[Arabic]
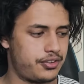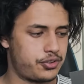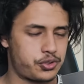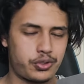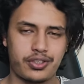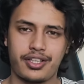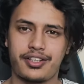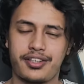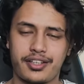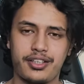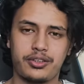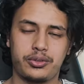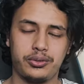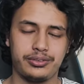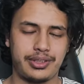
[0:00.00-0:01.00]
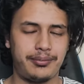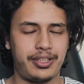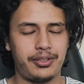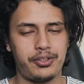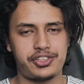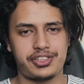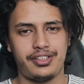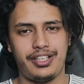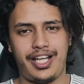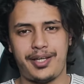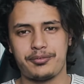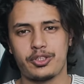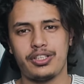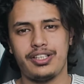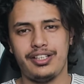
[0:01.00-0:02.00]
شكرا كثير لكم طبعا اول شيء
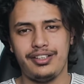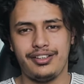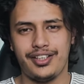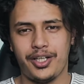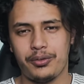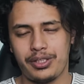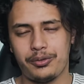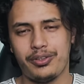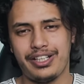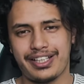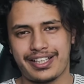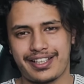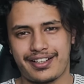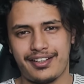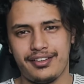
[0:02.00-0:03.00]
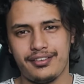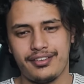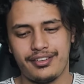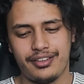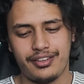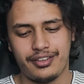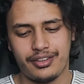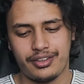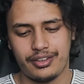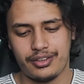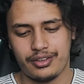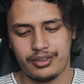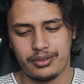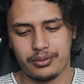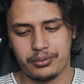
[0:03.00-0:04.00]
الحمد لله اولا واخرا
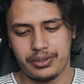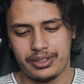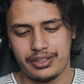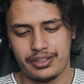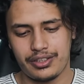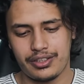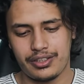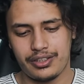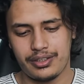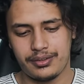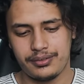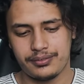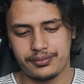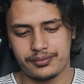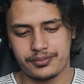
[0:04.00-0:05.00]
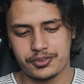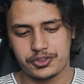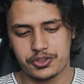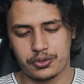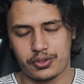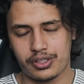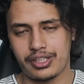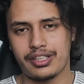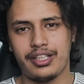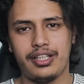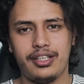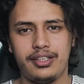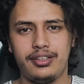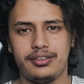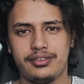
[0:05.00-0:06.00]
وشكرا
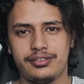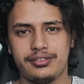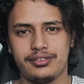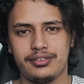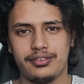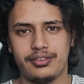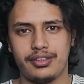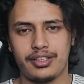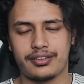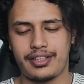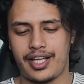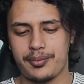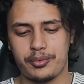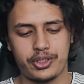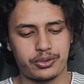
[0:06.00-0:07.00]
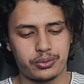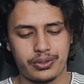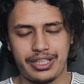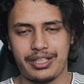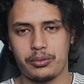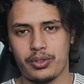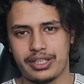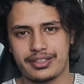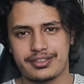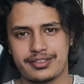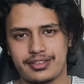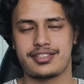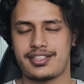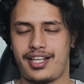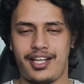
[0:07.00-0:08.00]
للاهل اللي دعموني طول
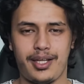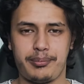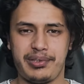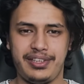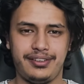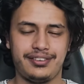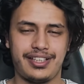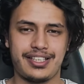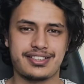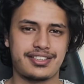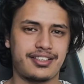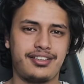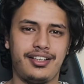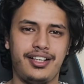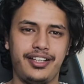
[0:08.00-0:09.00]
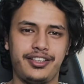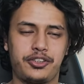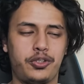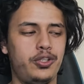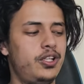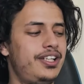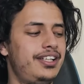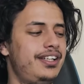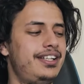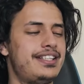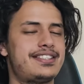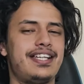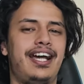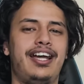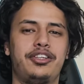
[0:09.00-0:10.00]
هالوقت اصحابي اصدقائي كل اللي
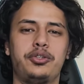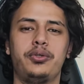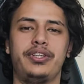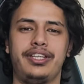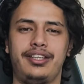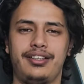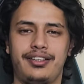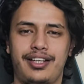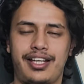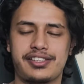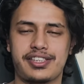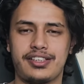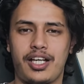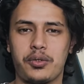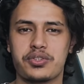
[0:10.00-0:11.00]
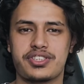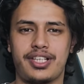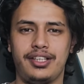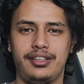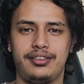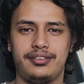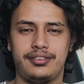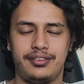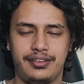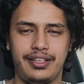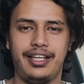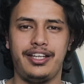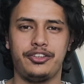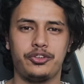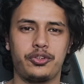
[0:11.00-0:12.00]
ساعدوني عشان اوصل
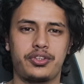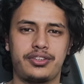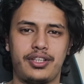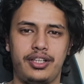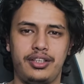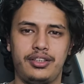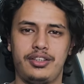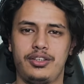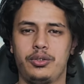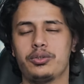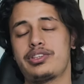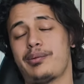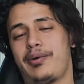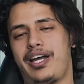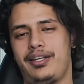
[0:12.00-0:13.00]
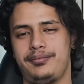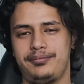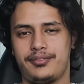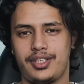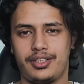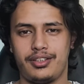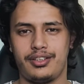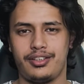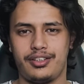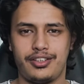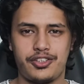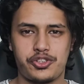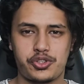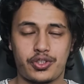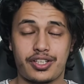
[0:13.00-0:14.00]
لهي النقطه وطبعا
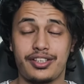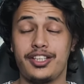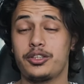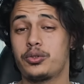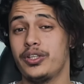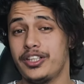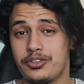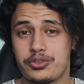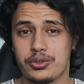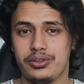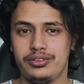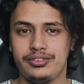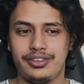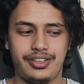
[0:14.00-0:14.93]
شكرا لكم انتم